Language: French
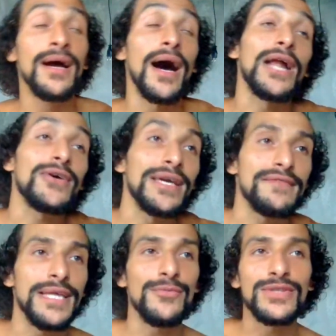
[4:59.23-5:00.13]
Alors il y a
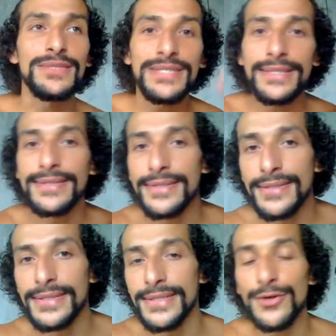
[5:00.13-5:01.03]
évidemment des petites
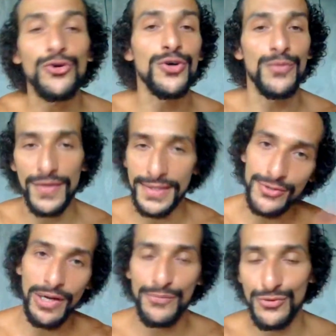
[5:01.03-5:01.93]

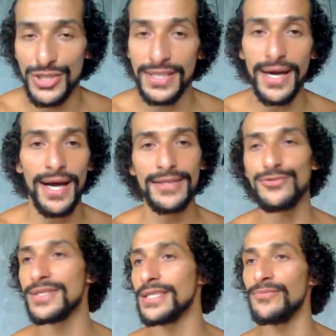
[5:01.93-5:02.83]
recommandations un pion général
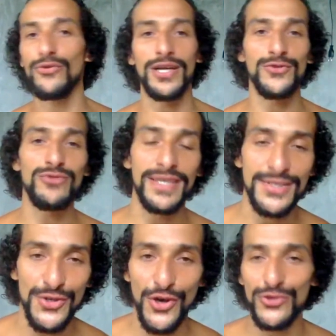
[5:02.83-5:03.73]
du type voilà toutes
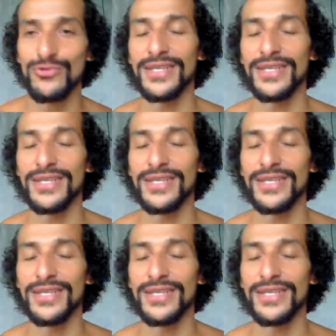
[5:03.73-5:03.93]
les heures, toutes